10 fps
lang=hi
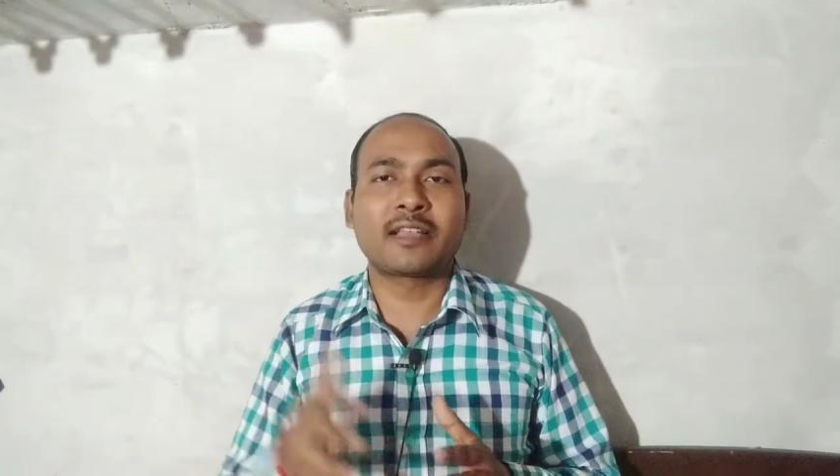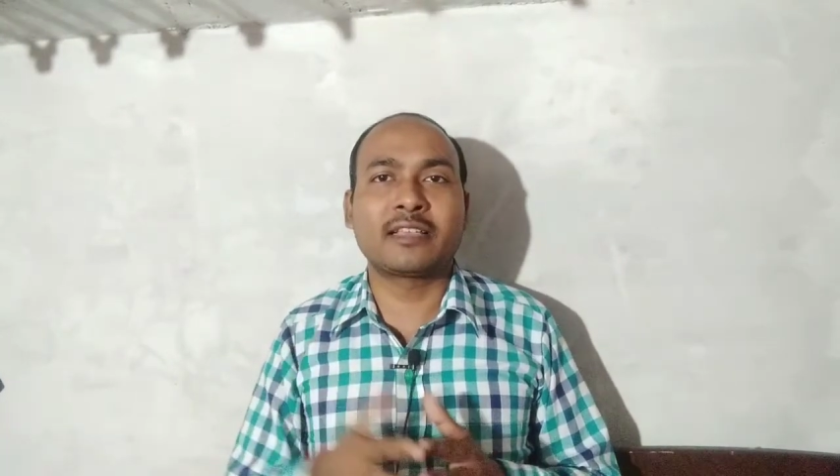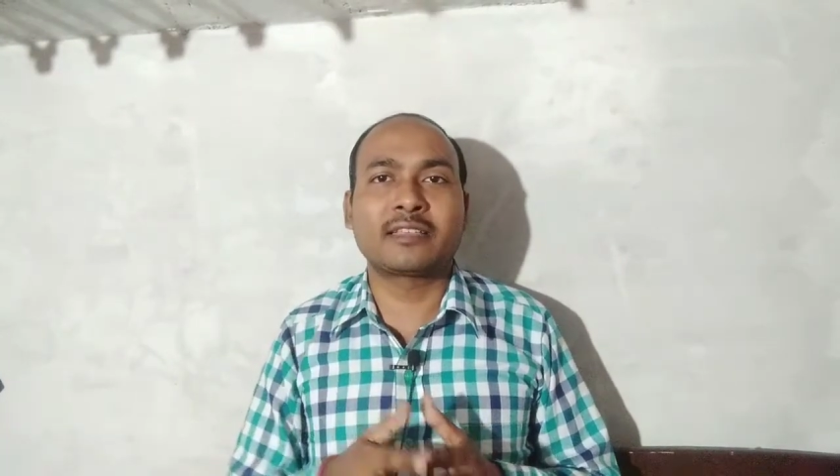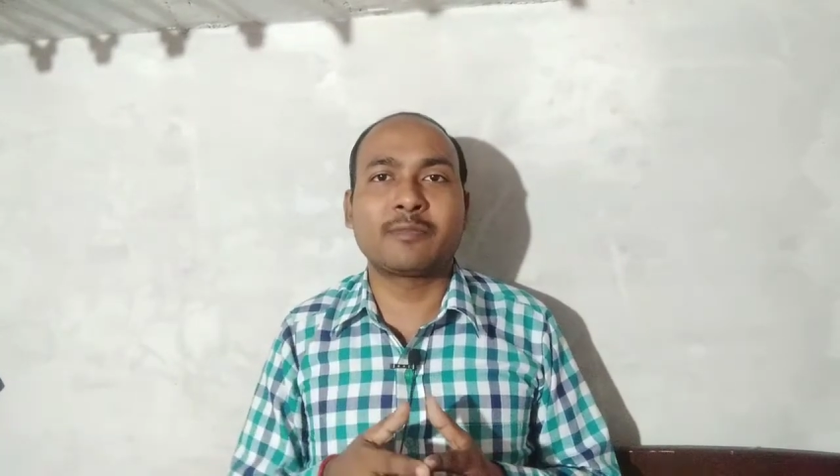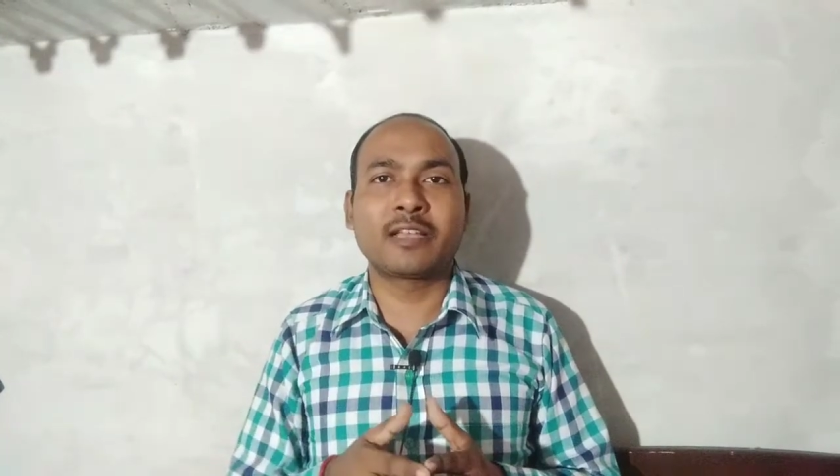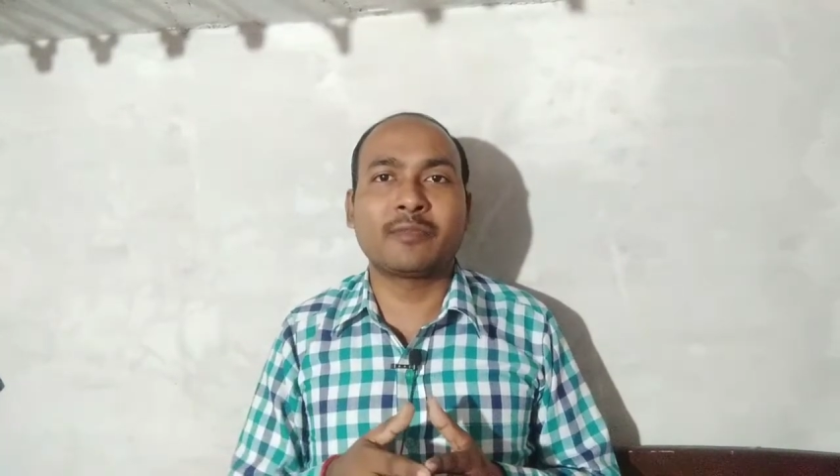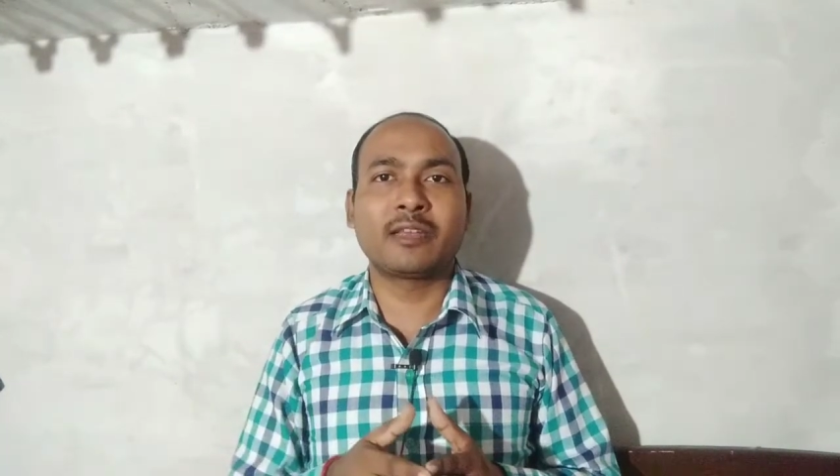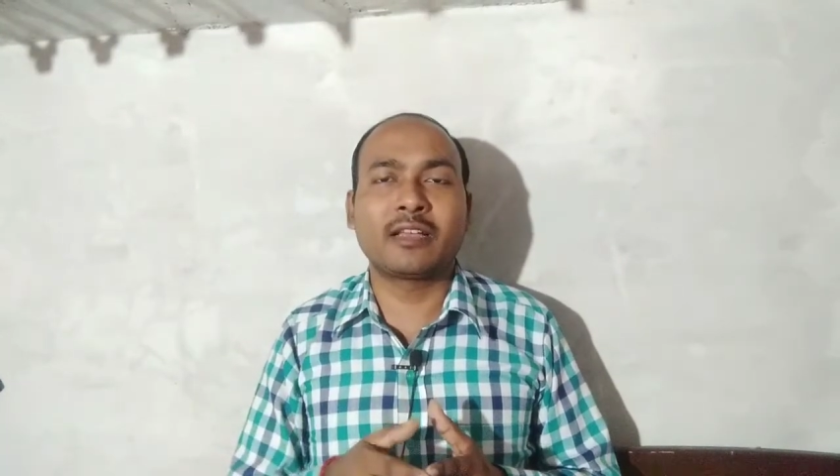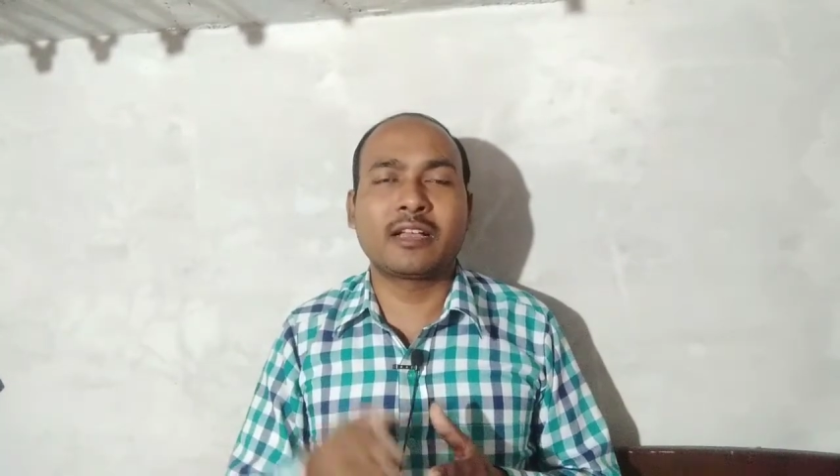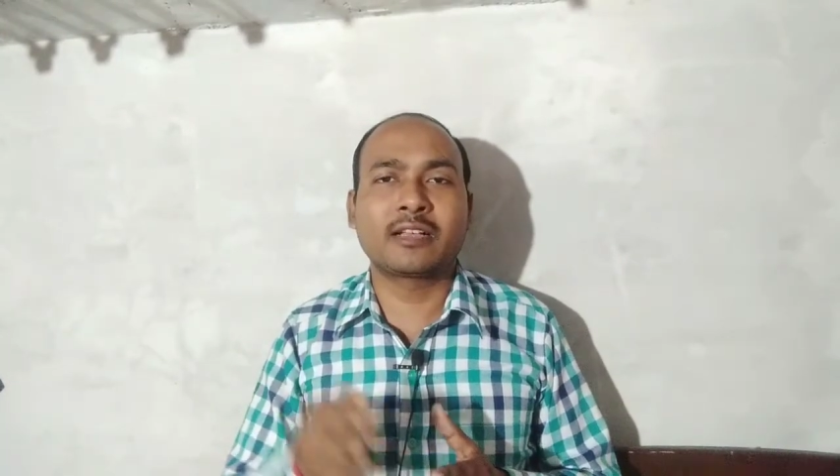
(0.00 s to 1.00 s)
कैशबैक
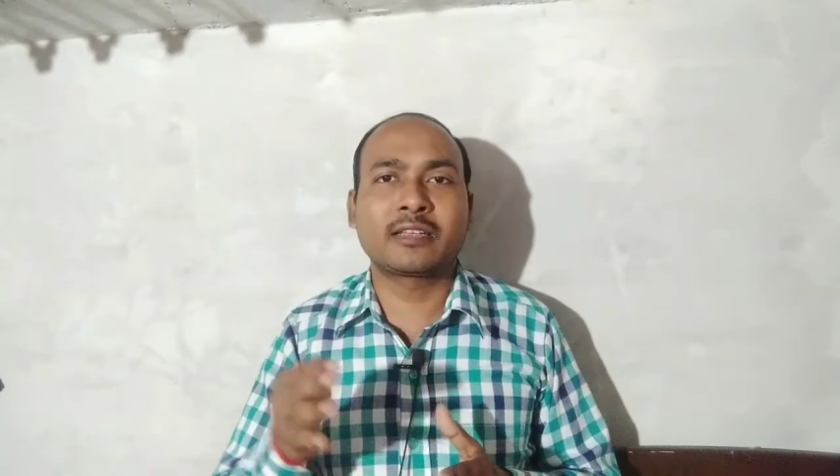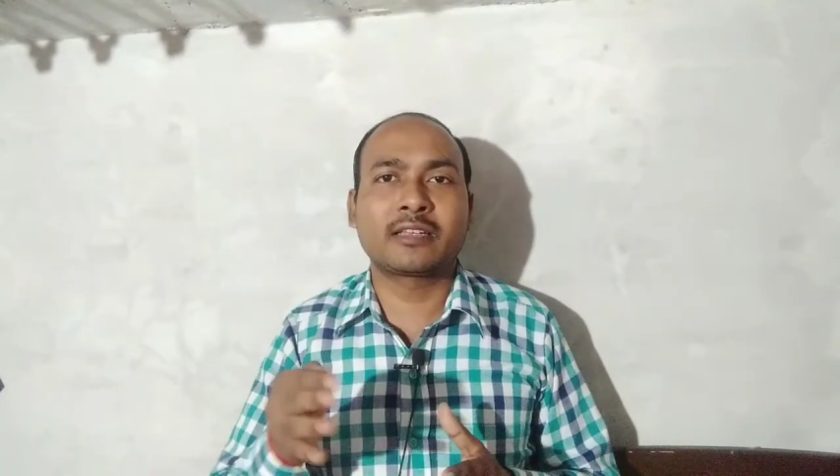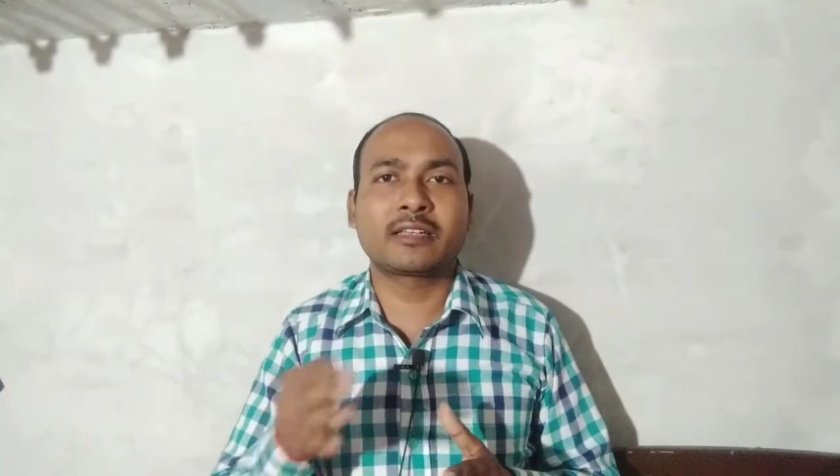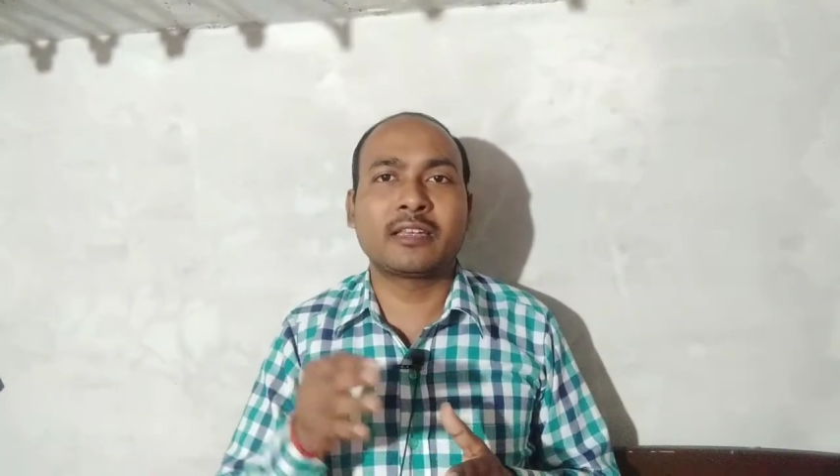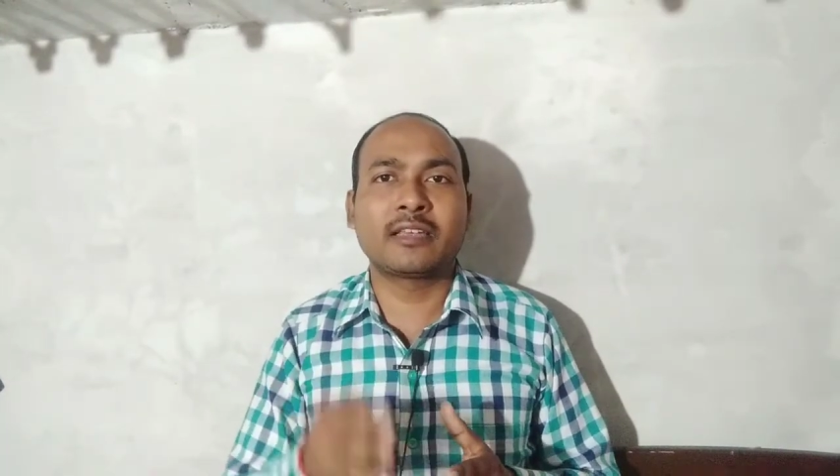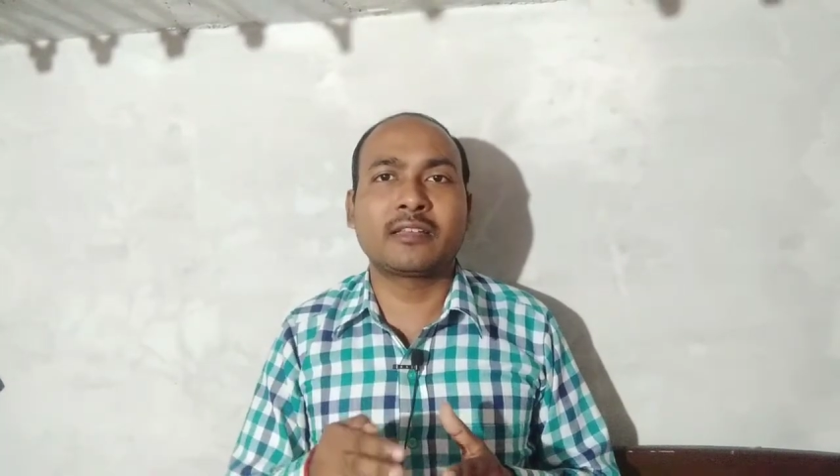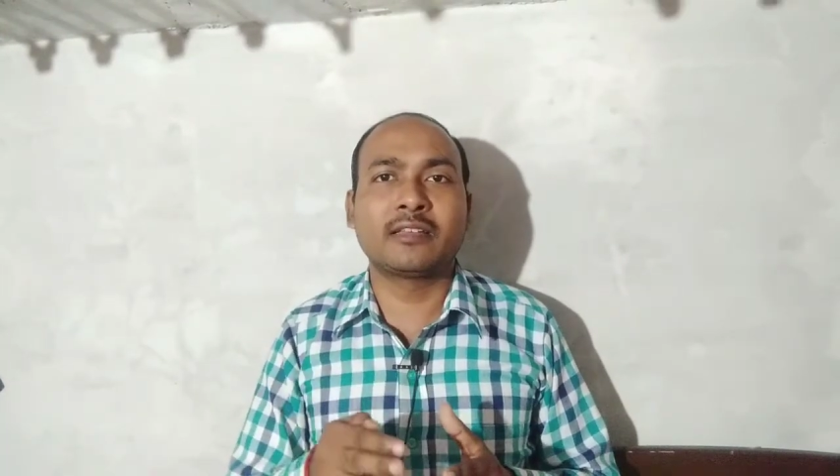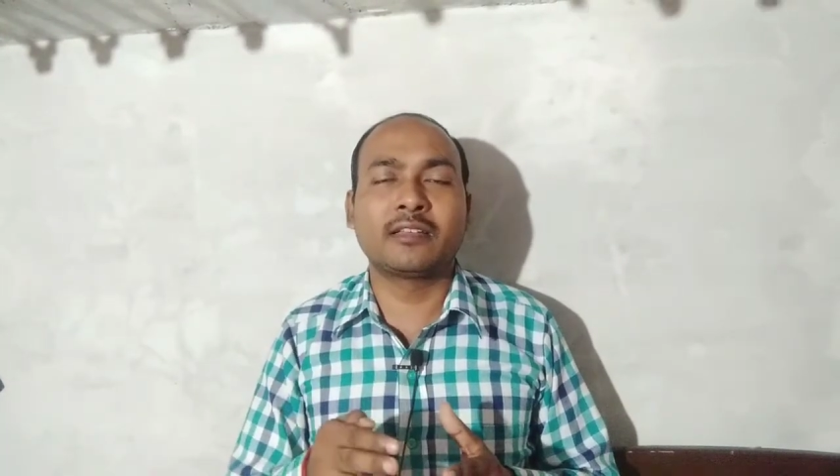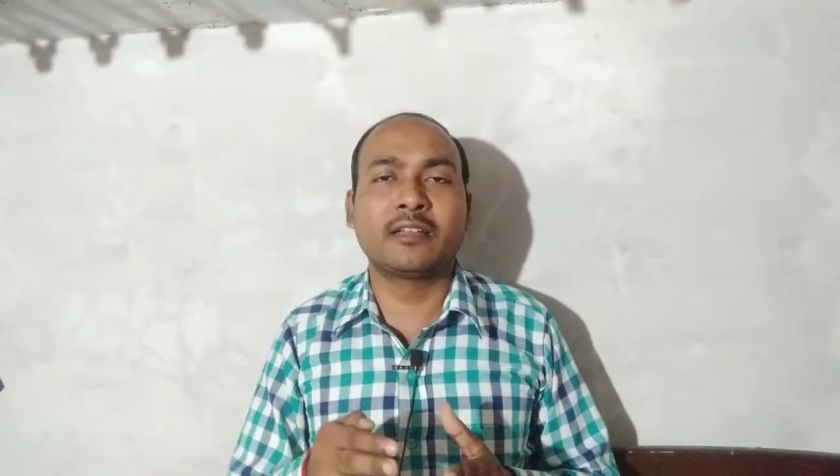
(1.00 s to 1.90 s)
मिलेगा क्लिक